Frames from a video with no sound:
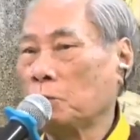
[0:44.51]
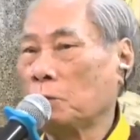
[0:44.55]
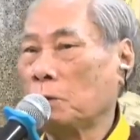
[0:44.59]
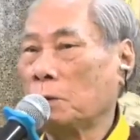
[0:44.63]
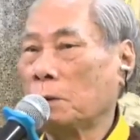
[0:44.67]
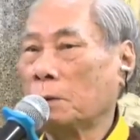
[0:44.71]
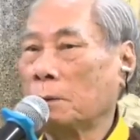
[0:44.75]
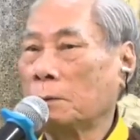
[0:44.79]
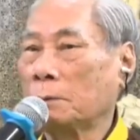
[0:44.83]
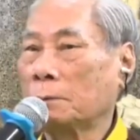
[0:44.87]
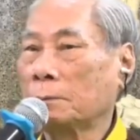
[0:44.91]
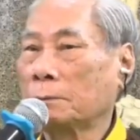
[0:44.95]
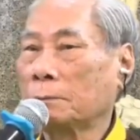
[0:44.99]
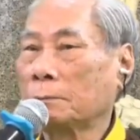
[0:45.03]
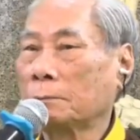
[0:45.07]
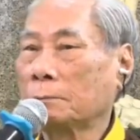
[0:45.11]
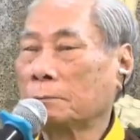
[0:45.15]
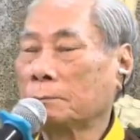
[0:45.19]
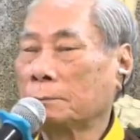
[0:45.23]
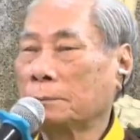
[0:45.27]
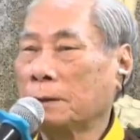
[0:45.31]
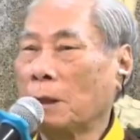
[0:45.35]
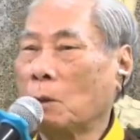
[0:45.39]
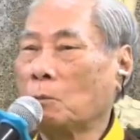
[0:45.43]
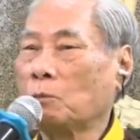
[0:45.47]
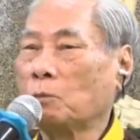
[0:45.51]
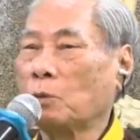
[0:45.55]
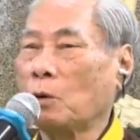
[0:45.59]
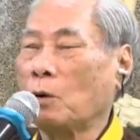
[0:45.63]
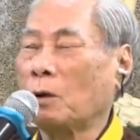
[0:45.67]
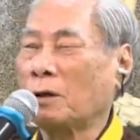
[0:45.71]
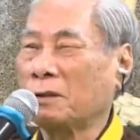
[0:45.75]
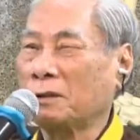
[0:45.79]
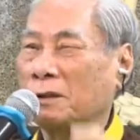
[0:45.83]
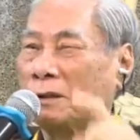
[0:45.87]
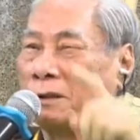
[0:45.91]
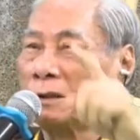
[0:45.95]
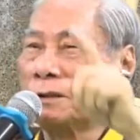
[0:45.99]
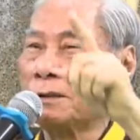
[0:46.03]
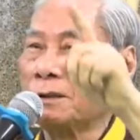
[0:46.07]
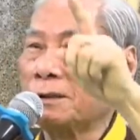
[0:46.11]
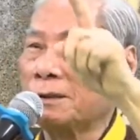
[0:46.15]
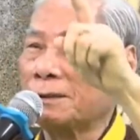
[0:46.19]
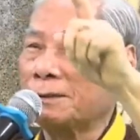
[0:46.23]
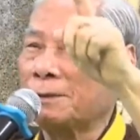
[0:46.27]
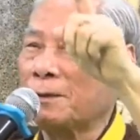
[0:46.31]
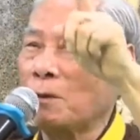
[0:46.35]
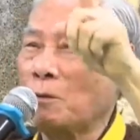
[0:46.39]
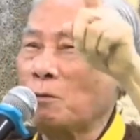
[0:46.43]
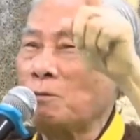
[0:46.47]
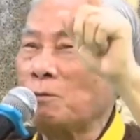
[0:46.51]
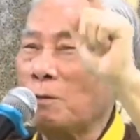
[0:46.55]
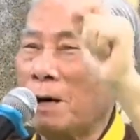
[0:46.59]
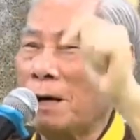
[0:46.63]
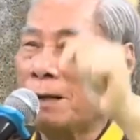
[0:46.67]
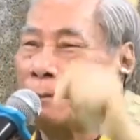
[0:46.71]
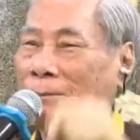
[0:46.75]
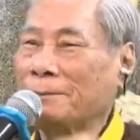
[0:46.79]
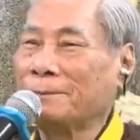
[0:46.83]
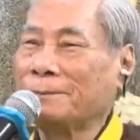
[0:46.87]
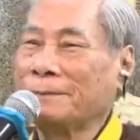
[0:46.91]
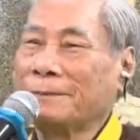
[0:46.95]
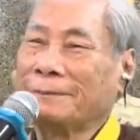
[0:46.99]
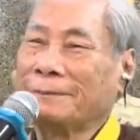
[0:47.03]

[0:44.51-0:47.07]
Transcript: chùa đồng loạt trưa cúng hết